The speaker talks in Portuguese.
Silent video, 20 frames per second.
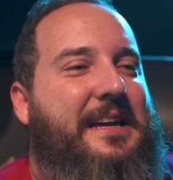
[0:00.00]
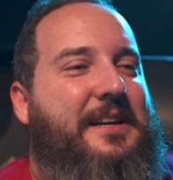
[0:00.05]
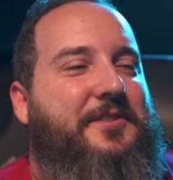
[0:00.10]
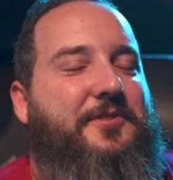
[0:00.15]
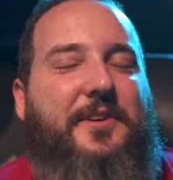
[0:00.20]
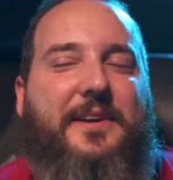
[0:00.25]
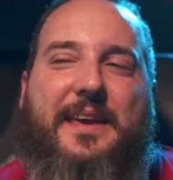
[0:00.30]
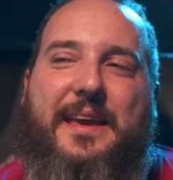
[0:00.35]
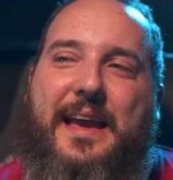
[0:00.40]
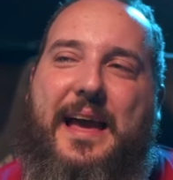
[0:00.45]

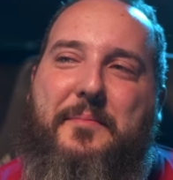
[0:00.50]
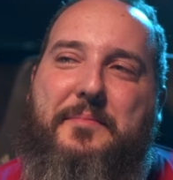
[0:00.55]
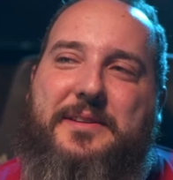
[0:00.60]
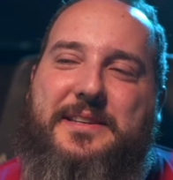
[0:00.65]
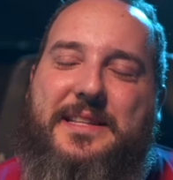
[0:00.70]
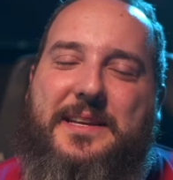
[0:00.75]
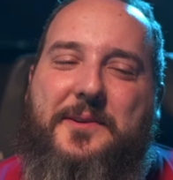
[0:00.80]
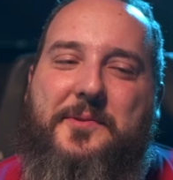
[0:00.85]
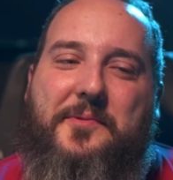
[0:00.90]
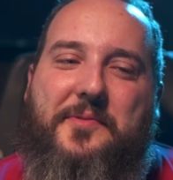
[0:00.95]
Só que à
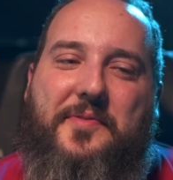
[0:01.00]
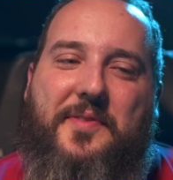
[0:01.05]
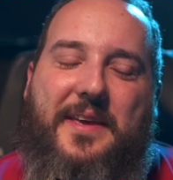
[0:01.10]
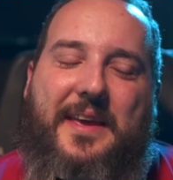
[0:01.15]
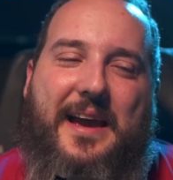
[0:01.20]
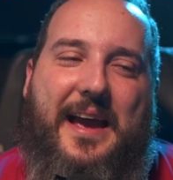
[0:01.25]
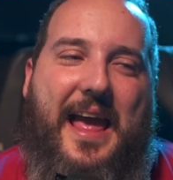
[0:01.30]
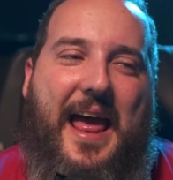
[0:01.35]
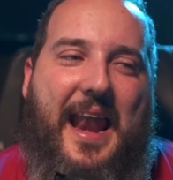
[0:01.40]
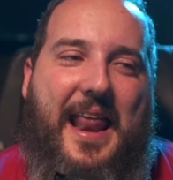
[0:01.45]
medida que eu
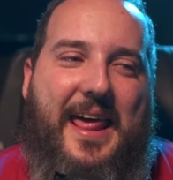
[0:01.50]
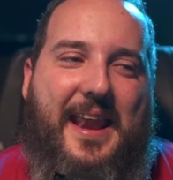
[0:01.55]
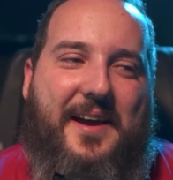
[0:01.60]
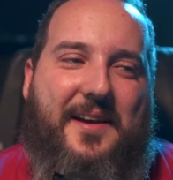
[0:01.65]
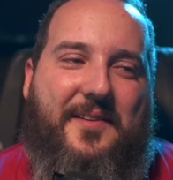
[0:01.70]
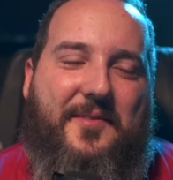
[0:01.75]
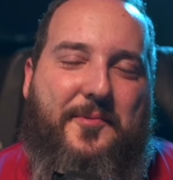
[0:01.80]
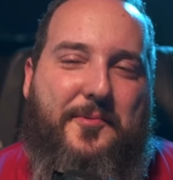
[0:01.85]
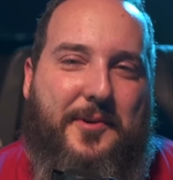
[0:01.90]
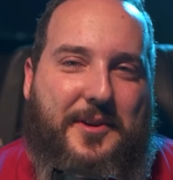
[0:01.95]
via a
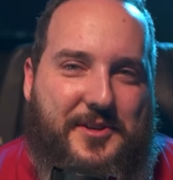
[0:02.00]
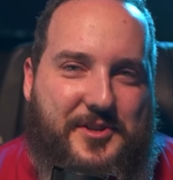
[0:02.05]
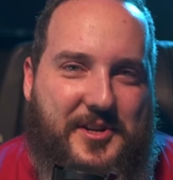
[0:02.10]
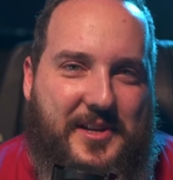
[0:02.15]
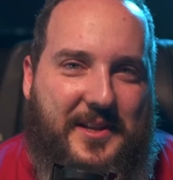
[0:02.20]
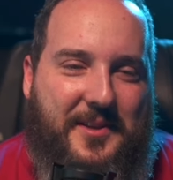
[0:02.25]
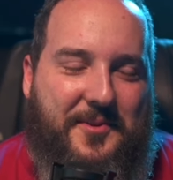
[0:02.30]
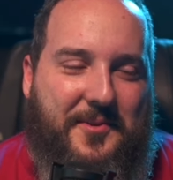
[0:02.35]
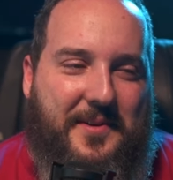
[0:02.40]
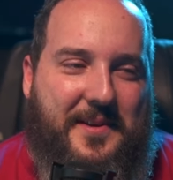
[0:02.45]
galera
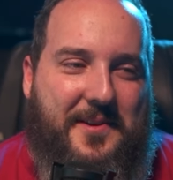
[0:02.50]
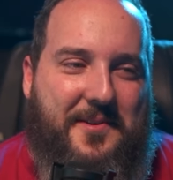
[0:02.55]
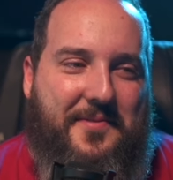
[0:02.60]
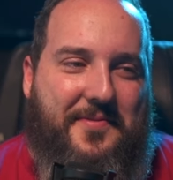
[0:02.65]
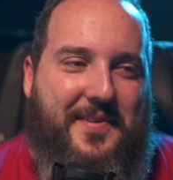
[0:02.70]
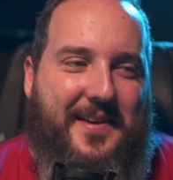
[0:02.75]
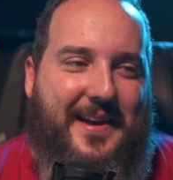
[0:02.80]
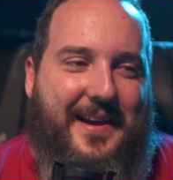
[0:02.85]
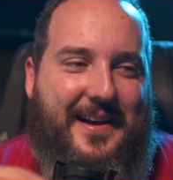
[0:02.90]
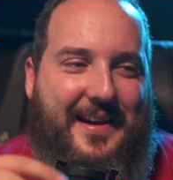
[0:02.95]
curtindo e eu
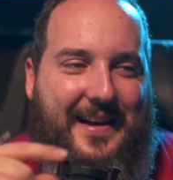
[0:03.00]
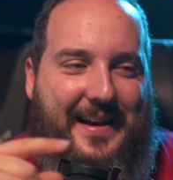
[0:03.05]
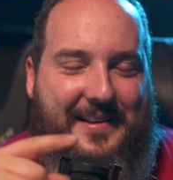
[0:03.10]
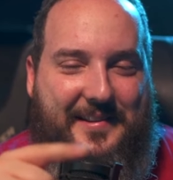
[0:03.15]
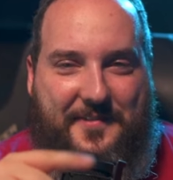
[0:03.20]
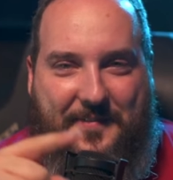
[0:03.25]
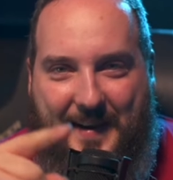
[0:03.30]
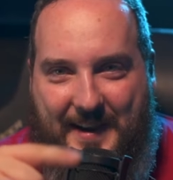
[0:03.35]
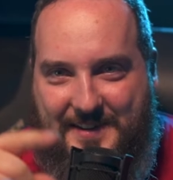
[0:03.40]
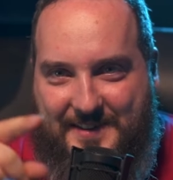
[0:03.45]
via
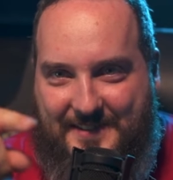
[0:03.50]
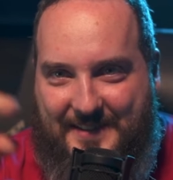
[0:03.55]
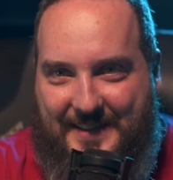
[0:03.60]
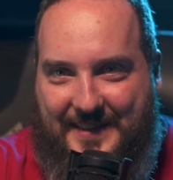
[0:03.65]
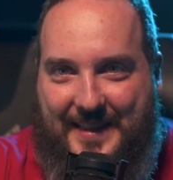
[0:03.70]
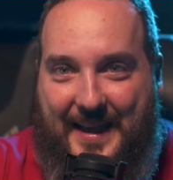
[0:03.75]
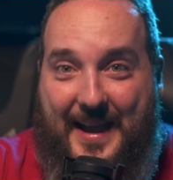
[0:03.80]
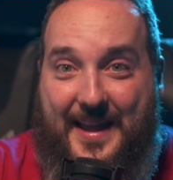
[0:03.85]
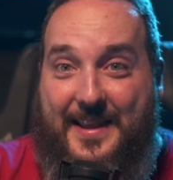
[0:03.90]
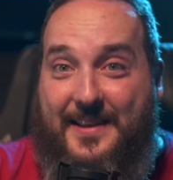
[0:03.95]
as faixas
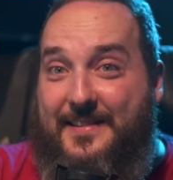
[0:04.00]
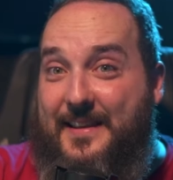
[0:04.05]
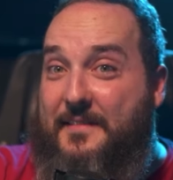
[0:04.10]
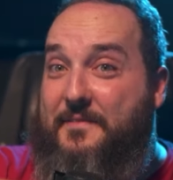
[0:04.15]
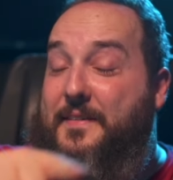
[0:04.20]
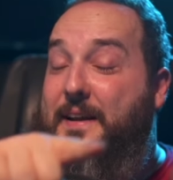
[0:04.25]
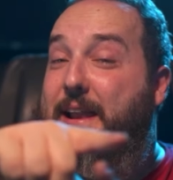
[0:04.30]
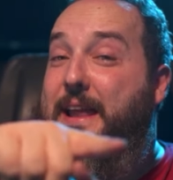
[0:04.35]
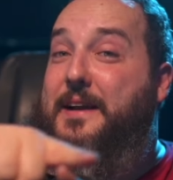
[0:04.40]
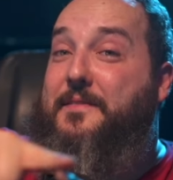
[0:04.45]
etárias
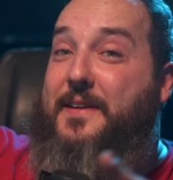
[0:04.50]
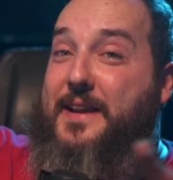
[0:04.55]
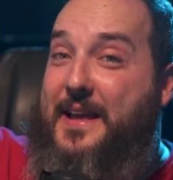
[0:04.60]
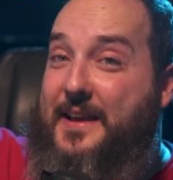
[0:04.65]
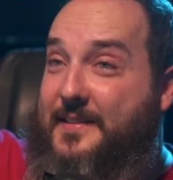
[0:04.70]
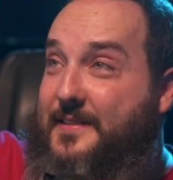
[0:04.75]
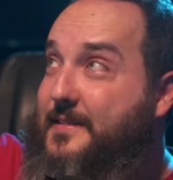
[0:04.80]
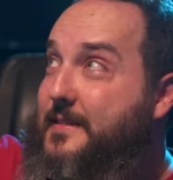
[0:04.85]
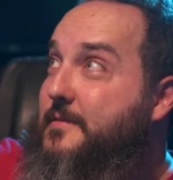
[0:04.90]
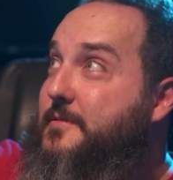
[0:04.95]
e a
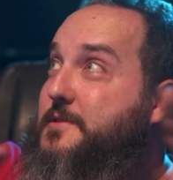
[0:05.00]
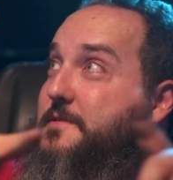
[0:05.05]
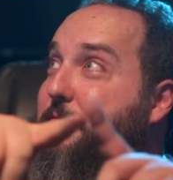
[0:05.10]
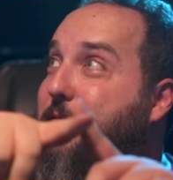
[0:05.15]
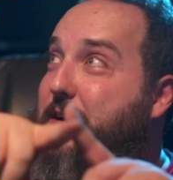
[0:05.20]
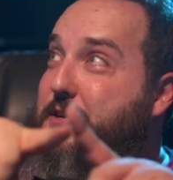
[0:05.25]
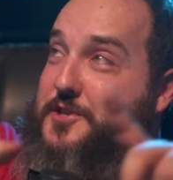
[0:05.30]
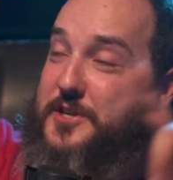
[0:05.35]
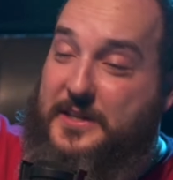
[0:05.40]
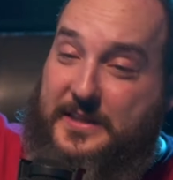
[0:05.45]
variação de
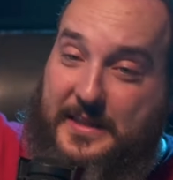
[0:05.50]
faixa